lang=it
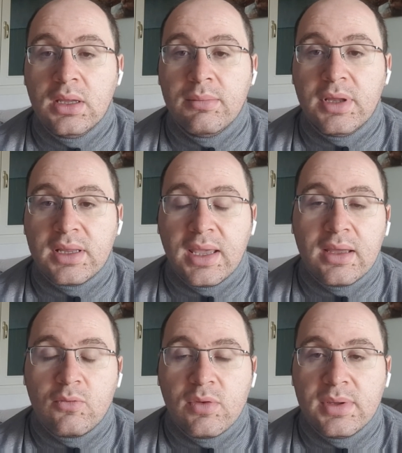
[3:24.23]
perché
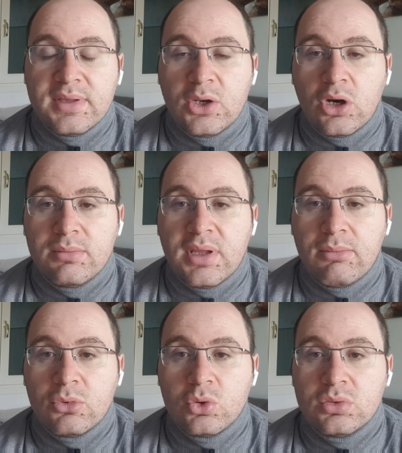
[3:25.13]
ovviamente non
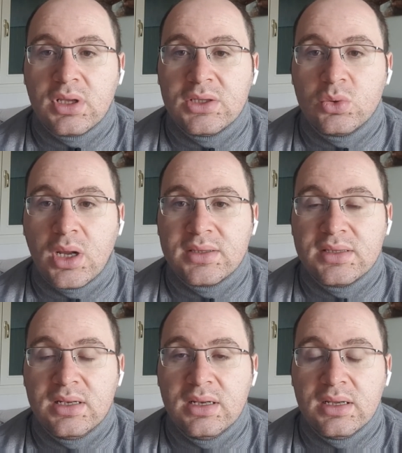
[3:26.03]
abbiamo tutta la durata
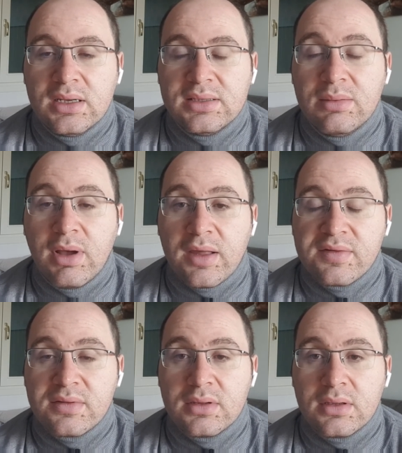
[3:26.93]
del, del
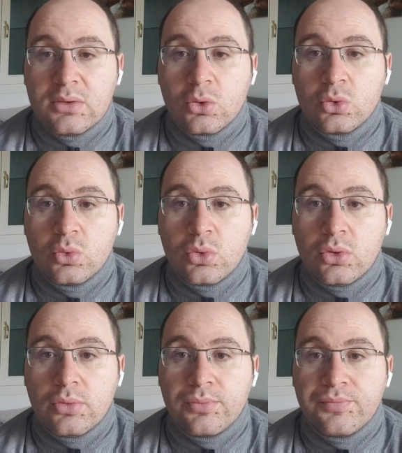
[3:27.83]
bus eh,
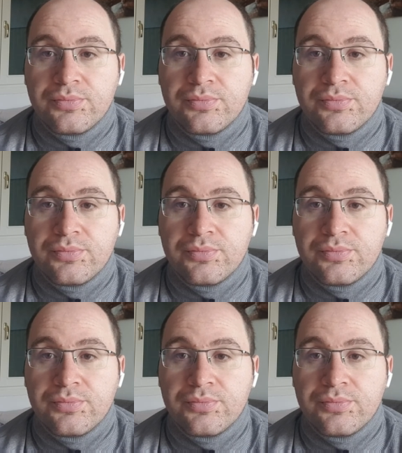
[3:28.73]
notturno.